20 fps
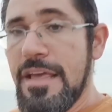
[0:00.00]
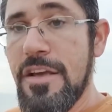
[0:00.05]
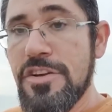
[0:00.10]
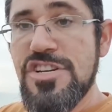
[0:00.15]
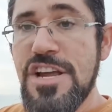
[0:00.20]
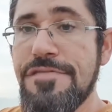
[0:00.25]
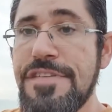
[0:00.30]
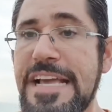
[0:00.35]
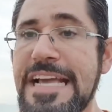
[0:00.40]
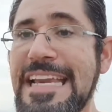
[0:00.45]
Eu
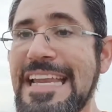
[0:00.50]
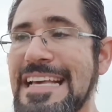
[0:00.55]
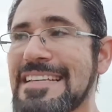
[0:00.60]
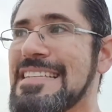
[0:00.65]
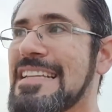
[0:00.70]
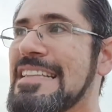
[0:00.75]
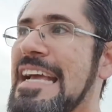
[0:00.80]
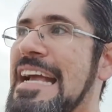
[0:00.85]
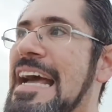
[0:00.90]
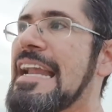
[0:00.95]
já vi
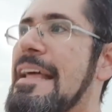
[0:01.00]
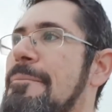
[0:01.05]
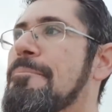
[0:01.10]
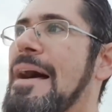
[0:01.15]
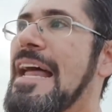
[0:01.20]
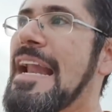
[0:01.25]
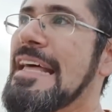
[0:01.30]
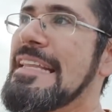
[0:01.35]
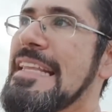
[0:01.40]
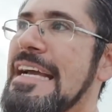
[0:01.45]
criança ter
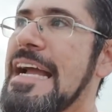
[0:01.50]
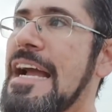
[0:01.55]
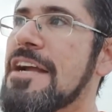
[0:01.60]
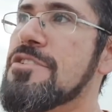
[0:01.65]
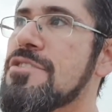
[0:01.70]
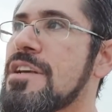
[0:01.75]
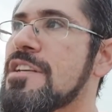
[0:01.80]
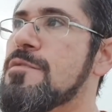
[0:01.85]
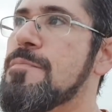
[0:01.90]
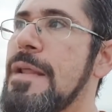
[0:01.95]
parada
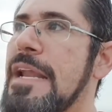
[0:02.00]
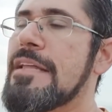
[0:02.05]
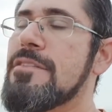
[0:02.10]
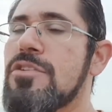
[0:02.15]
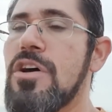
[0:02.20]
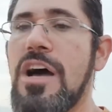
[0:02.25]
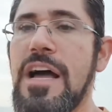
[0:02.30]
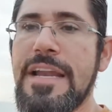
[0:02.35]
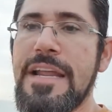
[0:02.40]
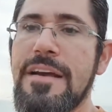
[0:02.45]

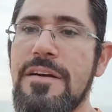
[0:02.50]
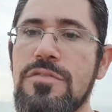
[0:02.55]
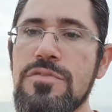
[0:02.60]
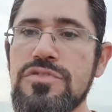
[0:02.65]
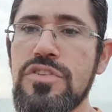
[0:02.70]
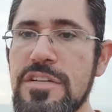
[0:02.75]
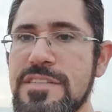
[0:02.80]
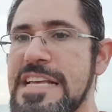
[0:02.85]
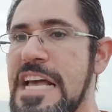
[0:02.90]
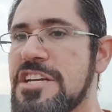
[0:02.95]
cardiorrespiratória com
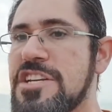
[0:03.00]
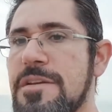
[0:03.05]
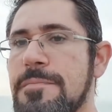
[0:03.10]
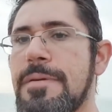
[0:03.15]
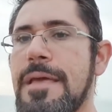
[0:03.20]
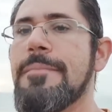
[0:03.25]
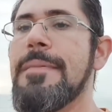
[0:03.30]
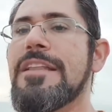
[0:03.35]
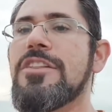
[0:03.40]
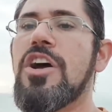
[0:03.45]
dosagem
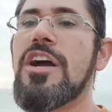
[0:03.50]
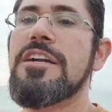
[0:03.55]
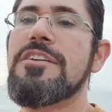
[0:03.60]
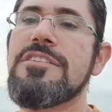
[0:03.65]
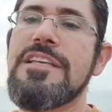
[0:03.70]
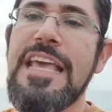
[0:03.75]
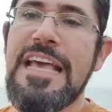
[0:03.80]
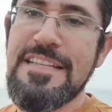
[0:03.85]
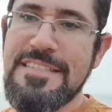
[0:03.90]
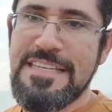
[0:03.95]
bem menor do
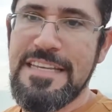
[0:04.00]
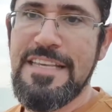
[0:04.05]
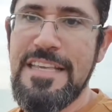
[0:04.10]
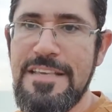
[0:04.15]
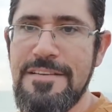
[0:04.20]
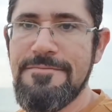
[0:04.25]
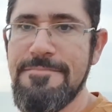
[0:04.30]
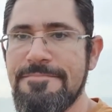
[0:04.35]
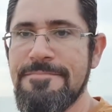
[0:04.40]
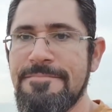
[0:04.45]
que essa
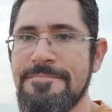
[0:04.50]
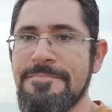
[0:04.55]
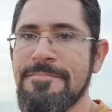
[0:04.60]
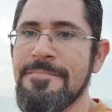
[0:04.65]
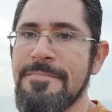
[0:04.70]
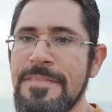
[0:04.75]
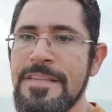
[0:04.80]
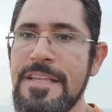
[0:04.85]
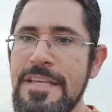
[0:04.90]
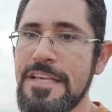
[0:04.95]
aqui.
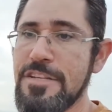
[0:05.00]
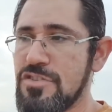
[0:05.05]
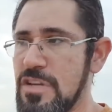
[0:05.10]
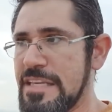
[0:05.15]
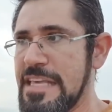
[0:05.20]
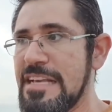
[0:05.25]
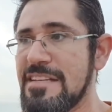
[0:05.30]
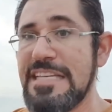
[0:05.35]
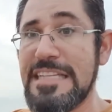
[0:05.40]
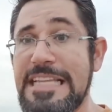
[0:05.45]
Isso
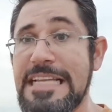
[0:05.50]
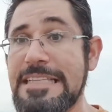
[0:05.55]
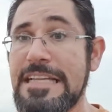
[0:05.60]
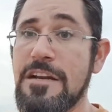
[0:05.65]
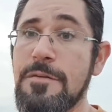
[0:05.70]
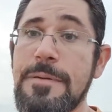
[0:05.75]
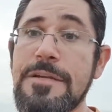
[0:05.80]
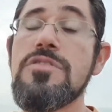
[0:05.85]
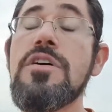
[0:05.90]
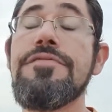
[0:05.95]
aqui que você tá
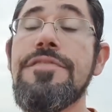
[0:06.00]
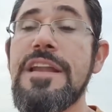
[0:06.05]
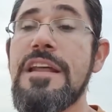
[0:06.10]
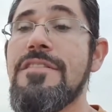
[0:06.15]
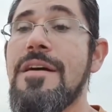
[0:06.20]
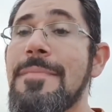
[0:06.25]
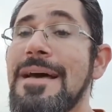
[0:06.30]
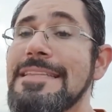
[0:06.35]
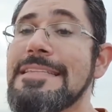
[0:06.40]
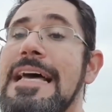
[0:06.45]
dando para sua filha
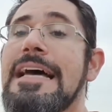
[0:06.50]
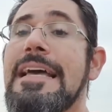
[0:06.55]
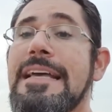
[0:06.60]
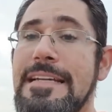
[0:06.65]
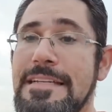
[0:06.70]
vai matar